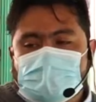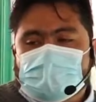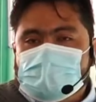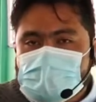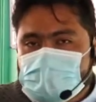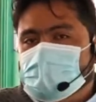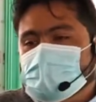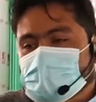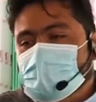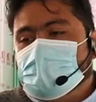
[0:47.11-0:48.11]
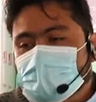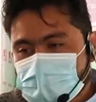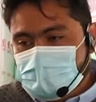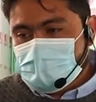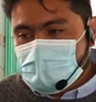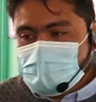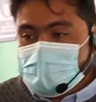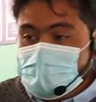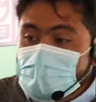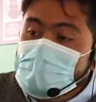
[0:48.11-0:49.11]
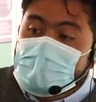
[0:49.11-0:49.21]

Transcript: colegas y gracias a esto